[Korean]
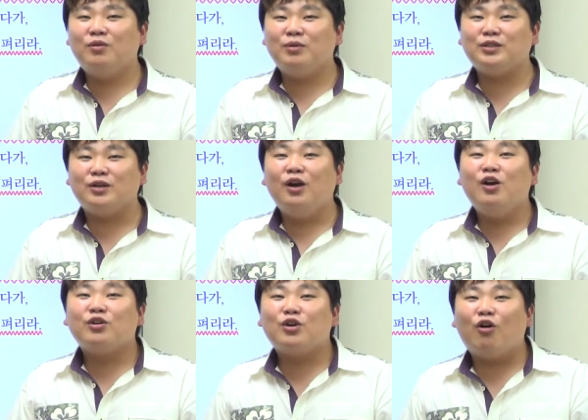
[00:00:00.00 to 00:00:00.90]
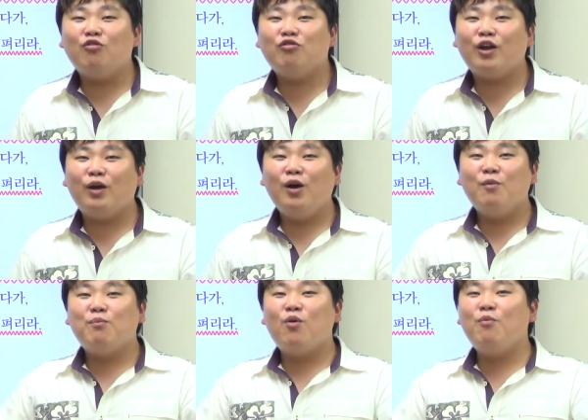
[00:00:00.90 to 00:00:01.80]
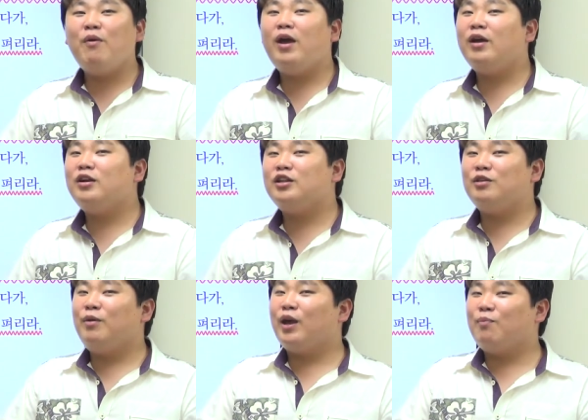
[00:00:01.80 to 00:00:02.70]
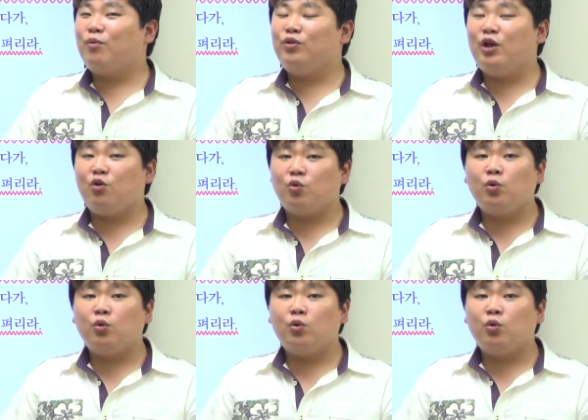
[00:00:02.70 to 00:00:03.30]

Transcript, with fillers: 마치 겨울에 봄의 해를 님에게 보내고